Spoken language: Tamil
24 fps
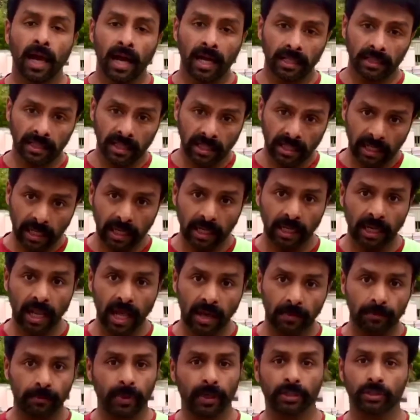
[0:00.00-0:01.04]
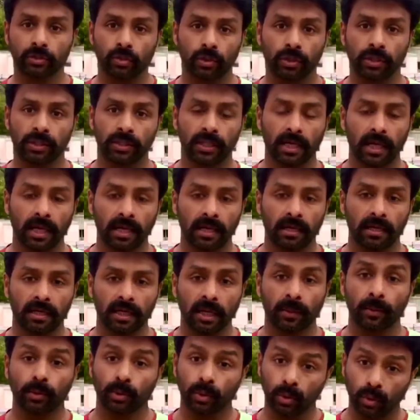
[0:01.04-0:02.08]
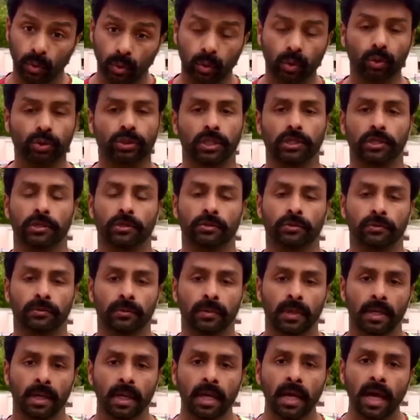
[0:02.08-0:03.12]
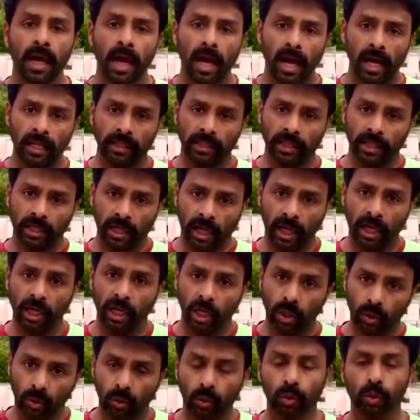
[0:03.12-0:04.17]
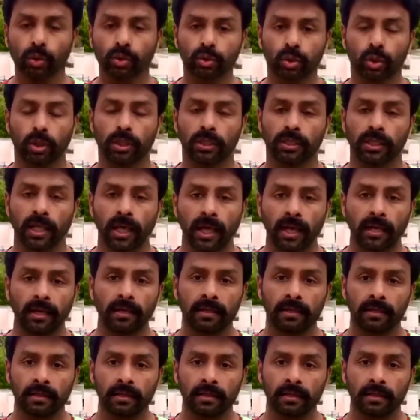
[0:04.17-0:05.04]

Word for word: அந்த நல்ல அப்பா சொல்லி தான் நமக்கு குரு தெரியும் அந்த நல்ல குரு சொல்லி தான்